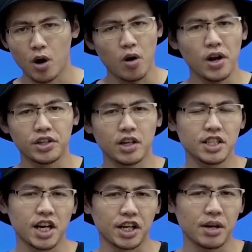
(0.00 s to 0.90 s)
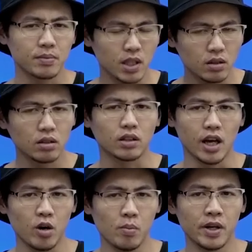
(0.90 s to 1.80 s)
đó là những cái trải nghiệm rất thực
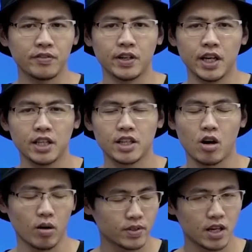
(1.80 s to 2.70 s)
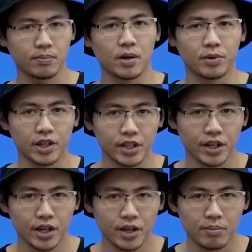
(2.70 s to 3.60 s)
tế của mình với Intel Optane Memory
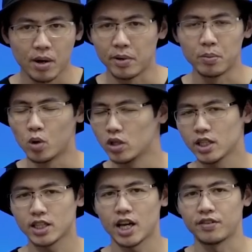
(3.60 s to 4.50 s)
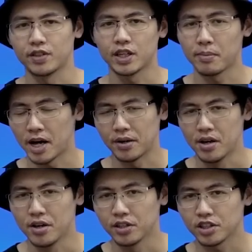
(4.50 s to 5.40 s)
mà mình muốn chia sẻ với các bạn.
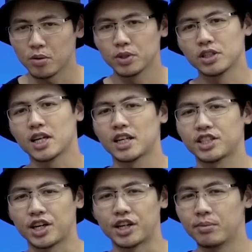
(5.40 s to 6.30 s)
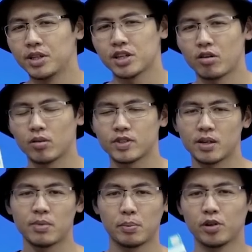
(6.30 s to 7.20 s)
Sau một thời gian trải nghiệm Intel
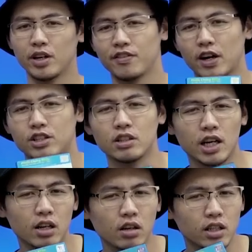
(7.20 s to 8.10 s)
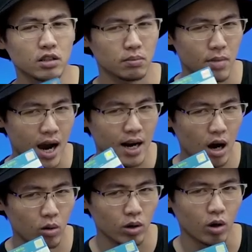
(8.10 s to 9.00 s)
Optane Memory và chứng kiến được cái sự bá
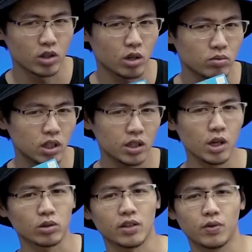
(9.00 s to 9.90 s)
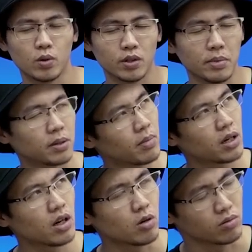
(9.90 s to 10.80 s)
đạo của nó trong rất nhiều tác vụ thì mình bắt
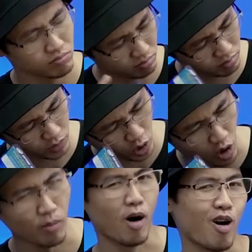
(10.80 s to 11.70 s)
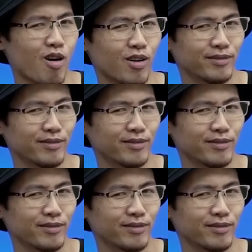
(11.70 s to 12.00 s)
đầu tò mò